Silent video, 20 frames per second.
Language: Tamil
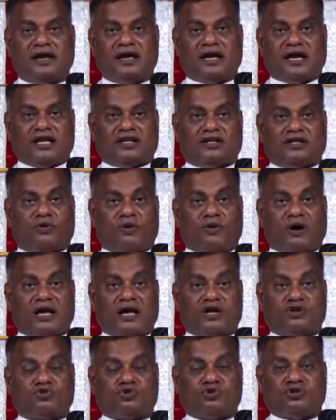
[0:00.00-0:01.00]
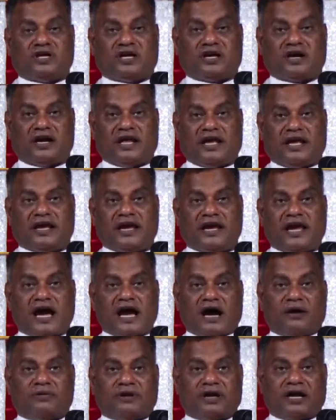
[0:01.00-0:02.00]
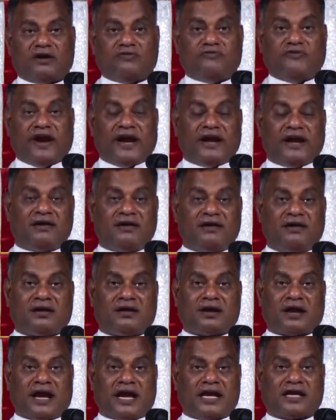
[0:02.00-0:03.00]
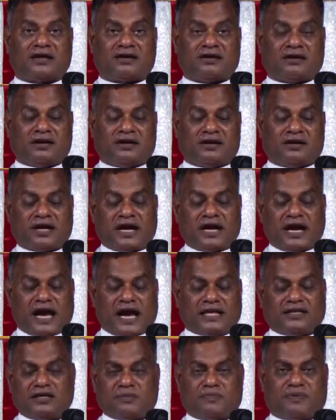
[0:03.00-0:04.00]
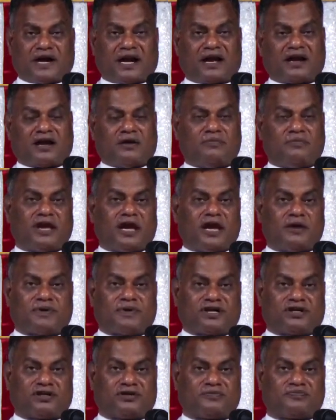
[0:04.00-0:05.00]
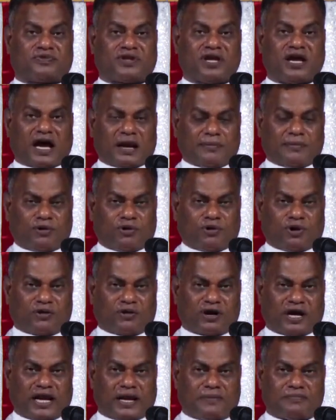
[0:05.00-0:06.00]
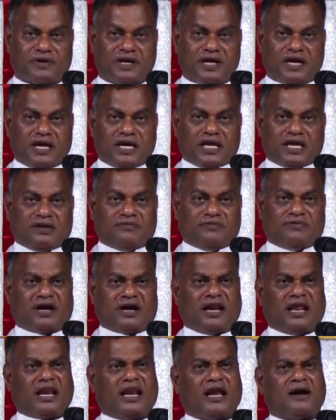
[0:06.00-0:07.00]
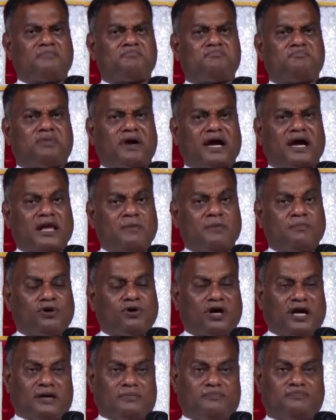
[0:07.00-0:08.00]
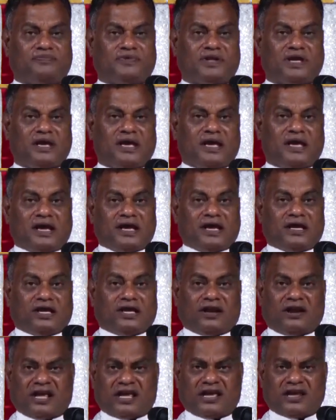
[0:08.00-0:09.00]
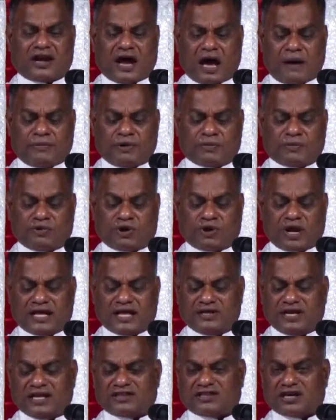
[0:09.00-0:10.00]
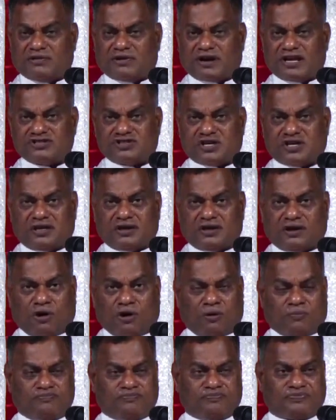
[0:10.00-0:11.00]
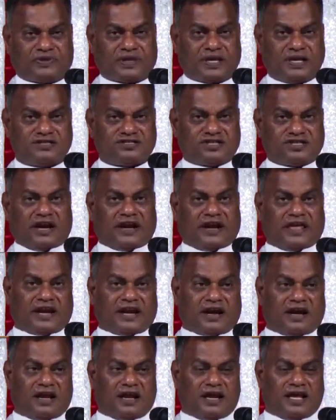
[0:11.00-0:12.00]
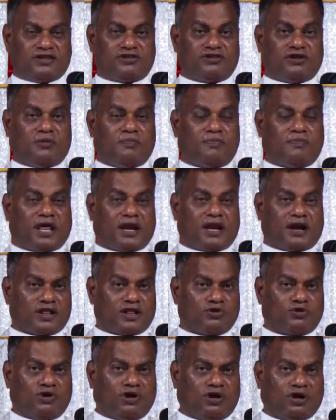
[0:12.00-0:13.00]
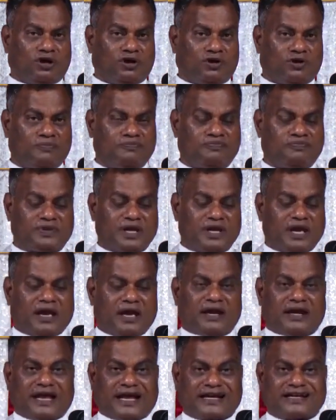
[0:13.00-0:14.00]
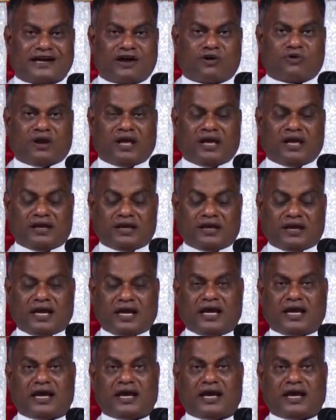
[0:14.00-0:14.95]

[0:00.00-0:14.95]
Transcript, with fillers: இந்த வானதூதர்களை அவர்கள் வேண்டி கேட்டுகின்ற அந்த பழக்கம் ஏற்பட்டது அன்புக்குரியவர்களே இவர்களெல்லாம் படைப்புகள் இன்றைக்கு நாமும் கூட அதே தவறை செய்கின்றோம் சில நேரங்களிலே திருப்பலி நடந்து கொண்டிருக்கிறோம் நற்கருணை இங்கே